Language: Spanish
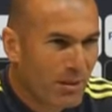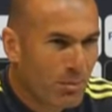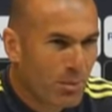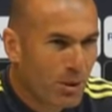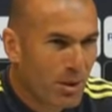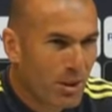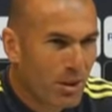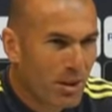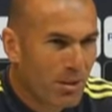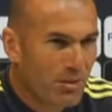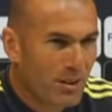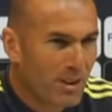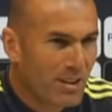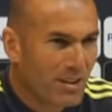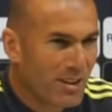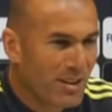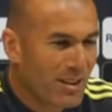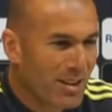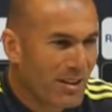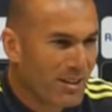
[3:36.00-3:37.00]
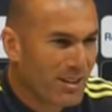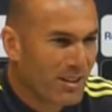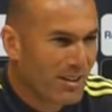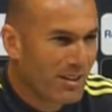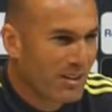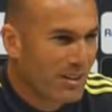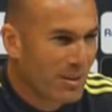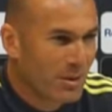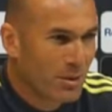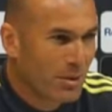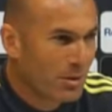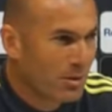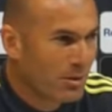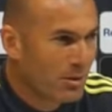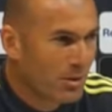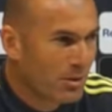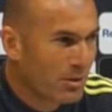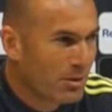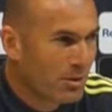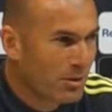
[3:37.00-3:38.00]
porque la falta de intensidad no,
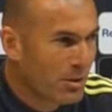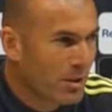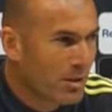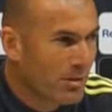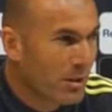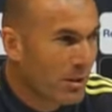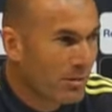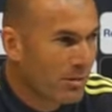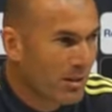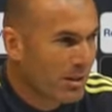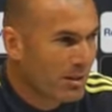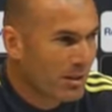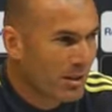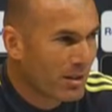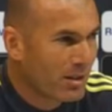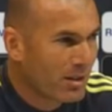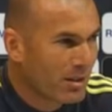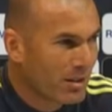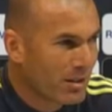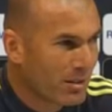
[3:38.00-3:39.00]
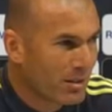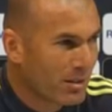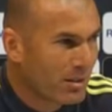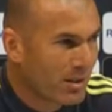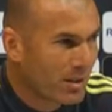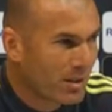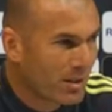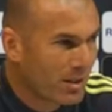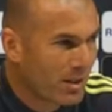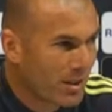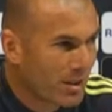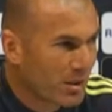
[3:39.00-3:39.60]
no, no había falta de intensidad.